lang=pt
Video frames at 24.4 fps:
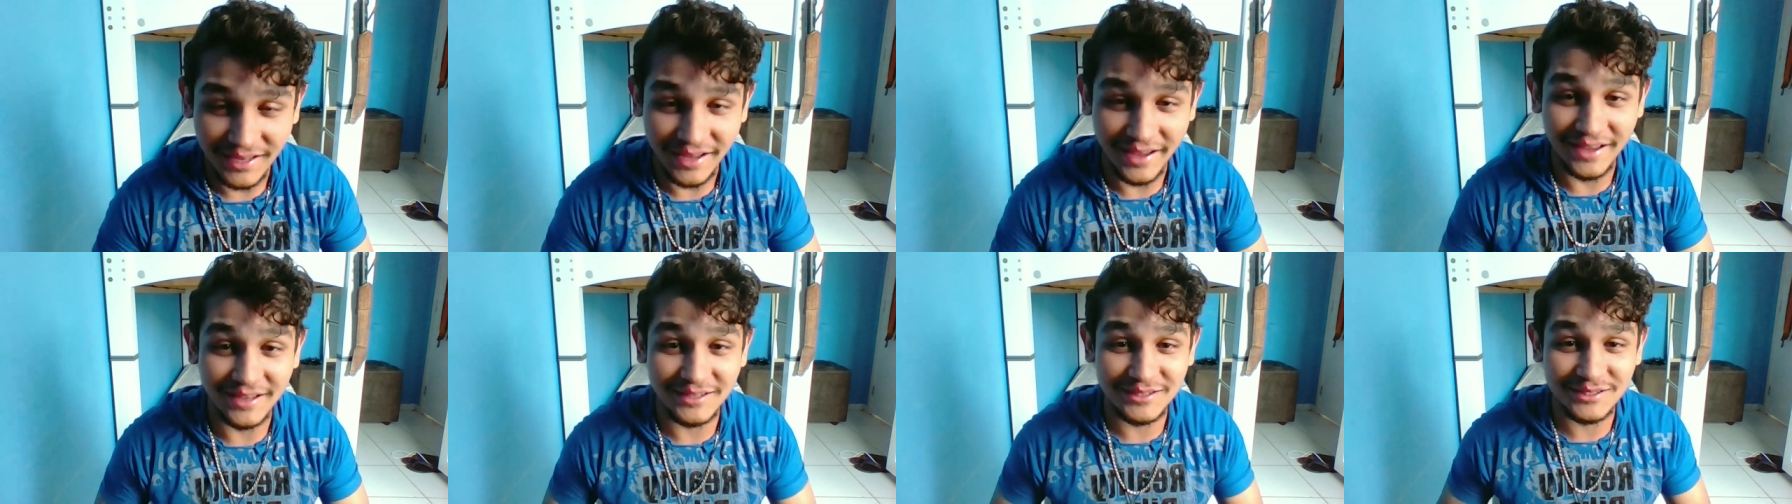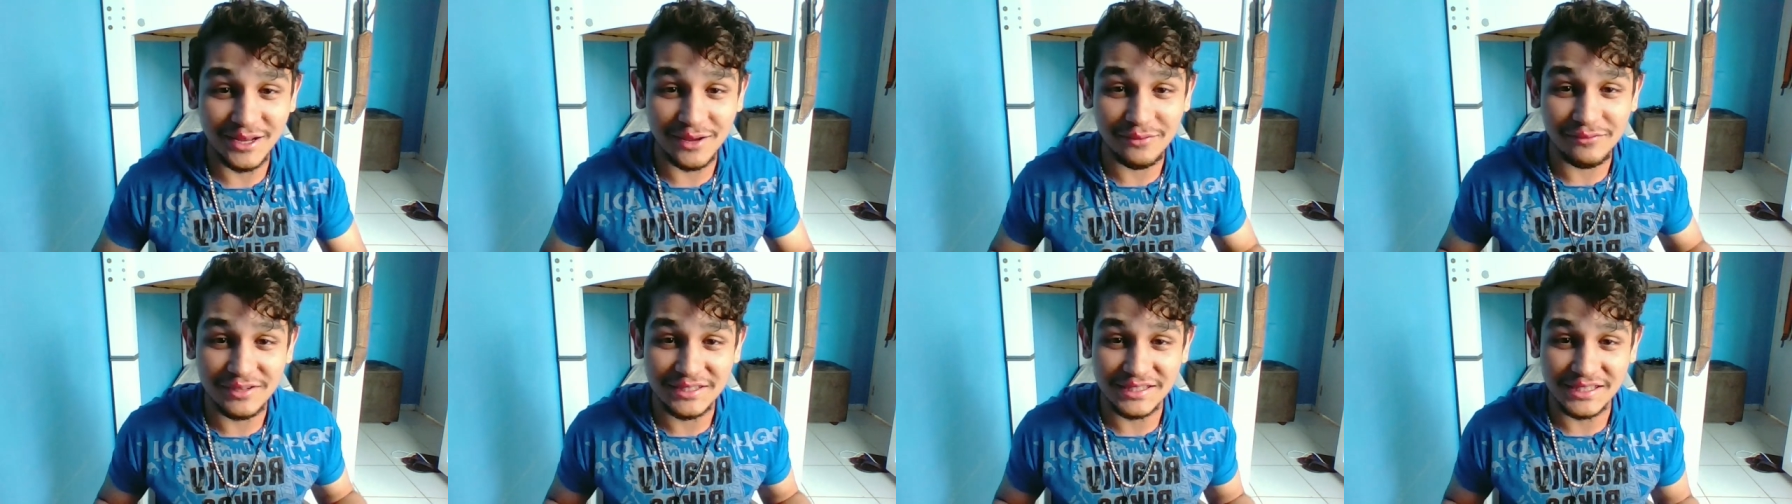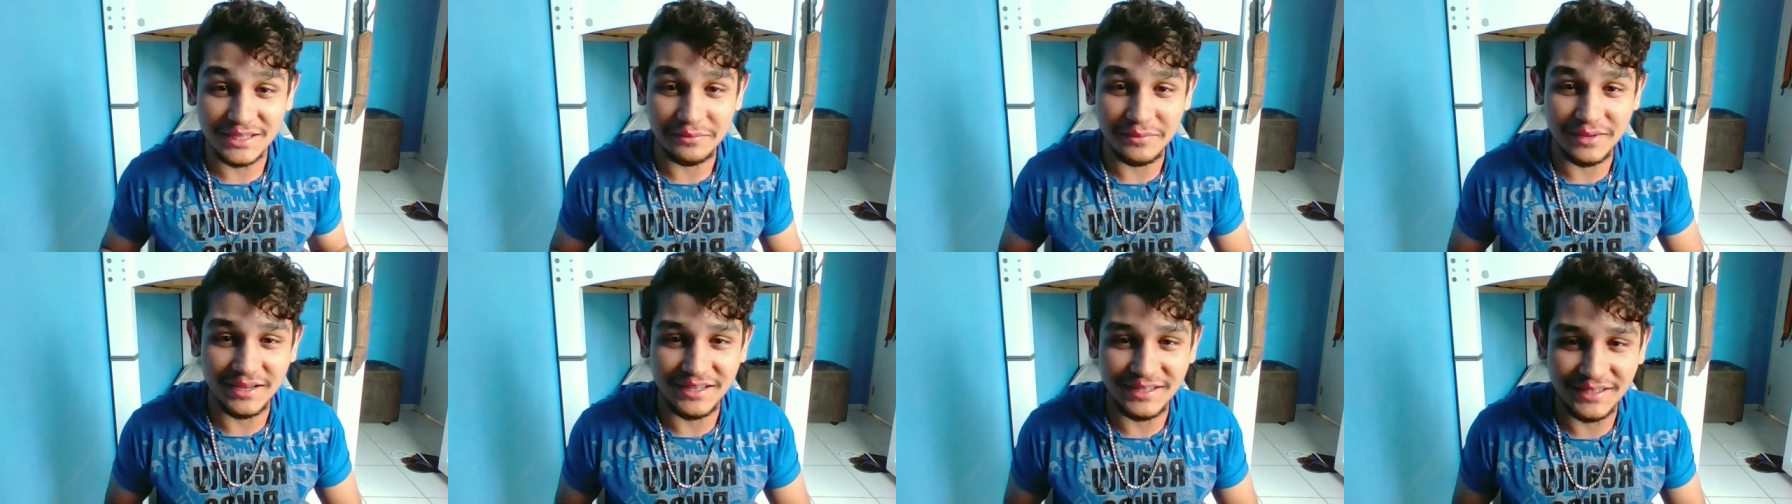é só você
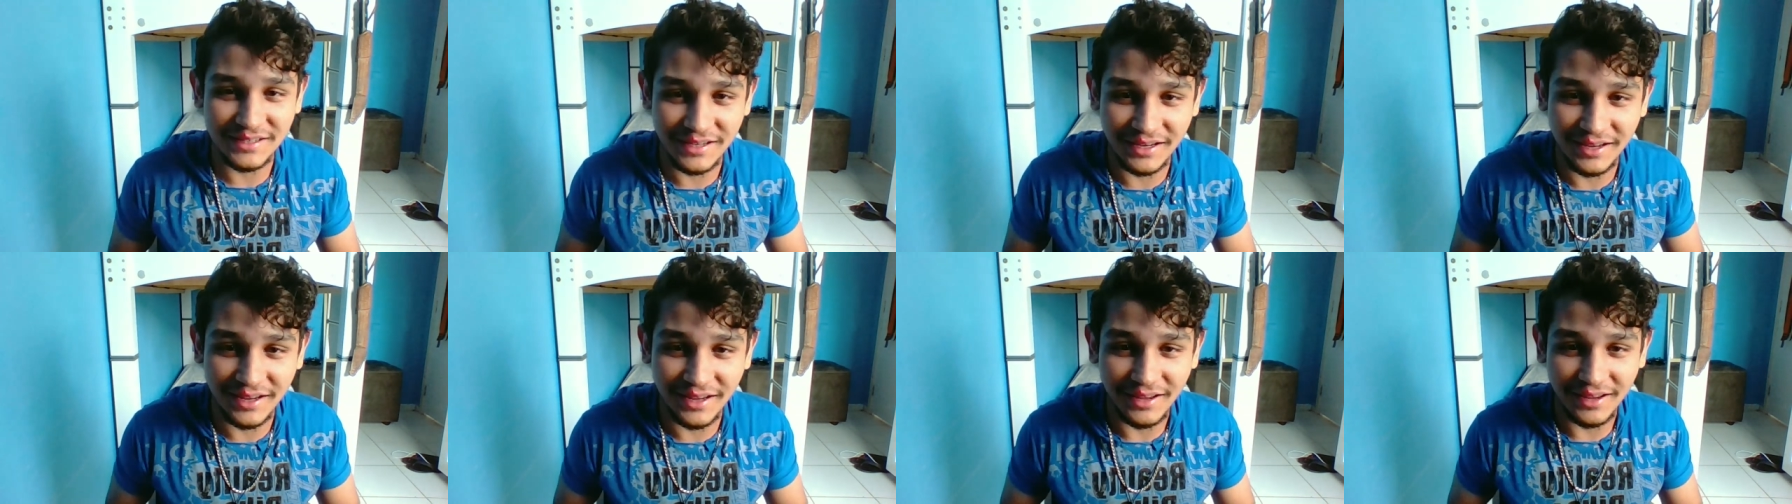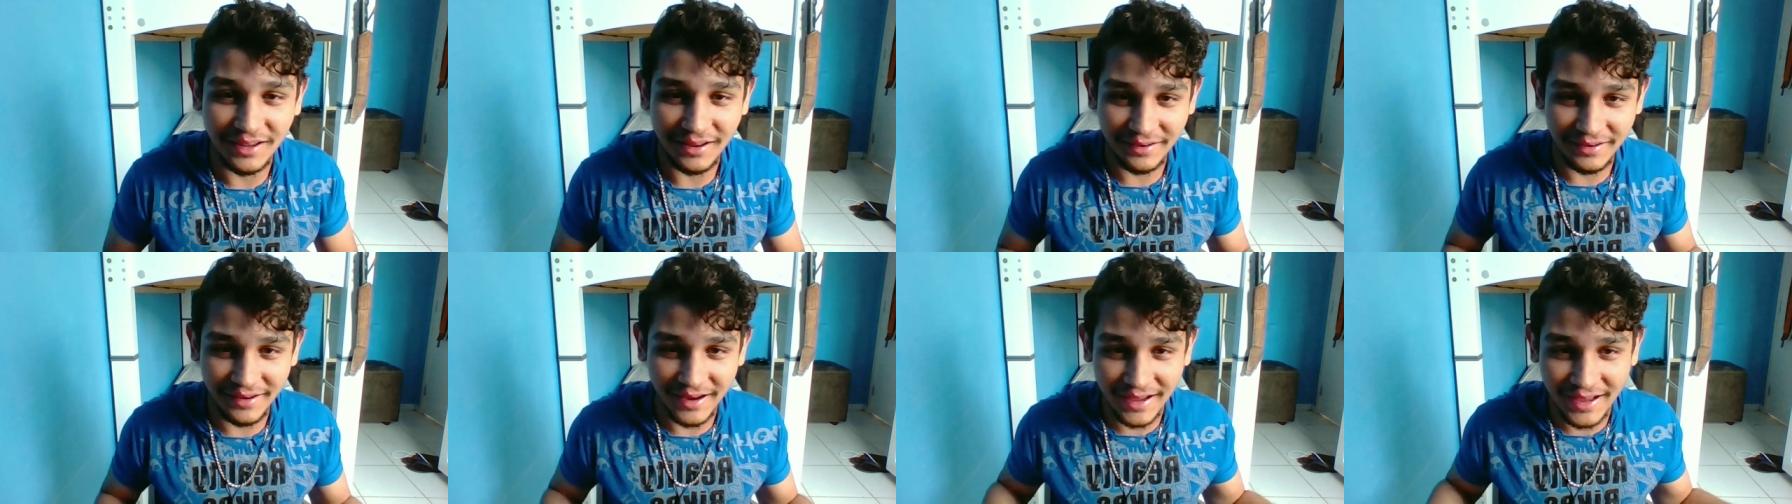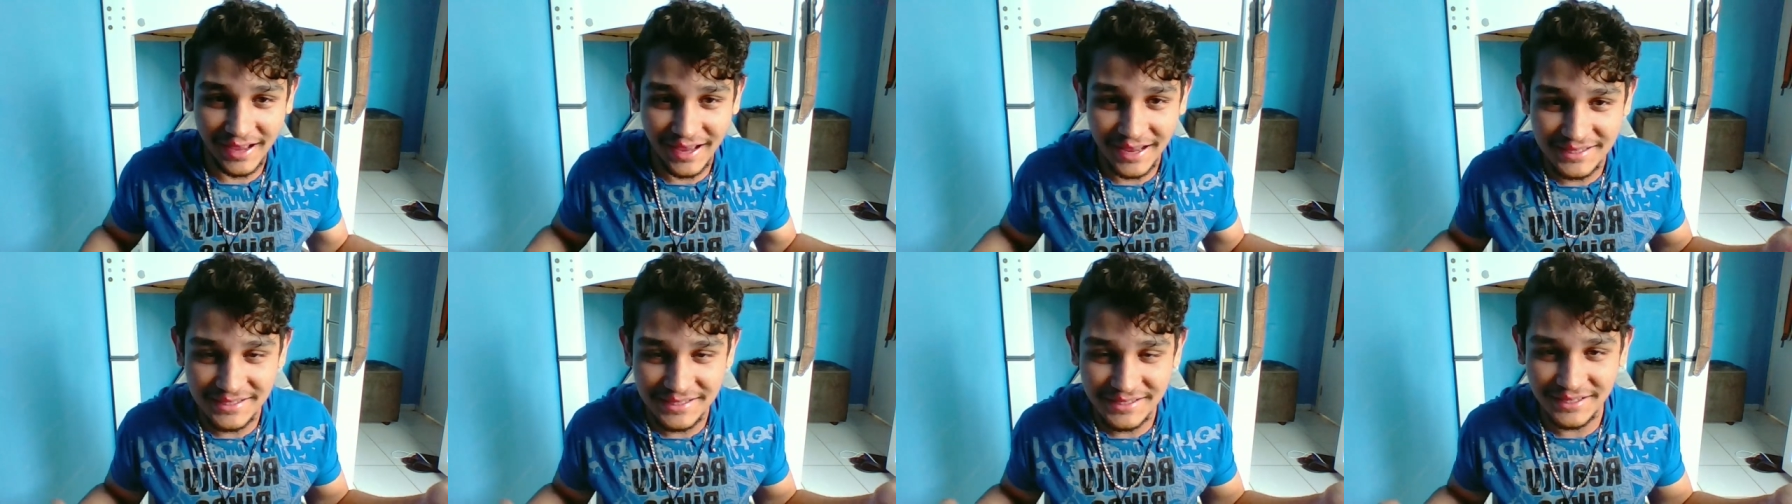mexer na
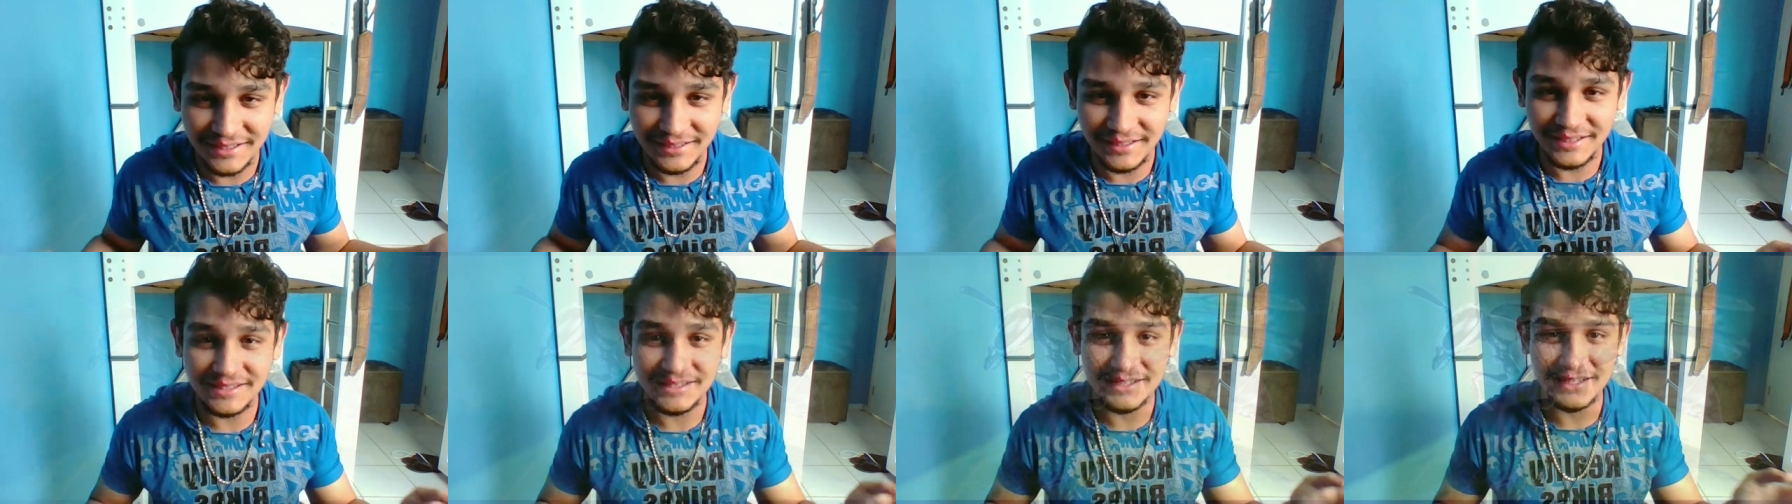casinha desse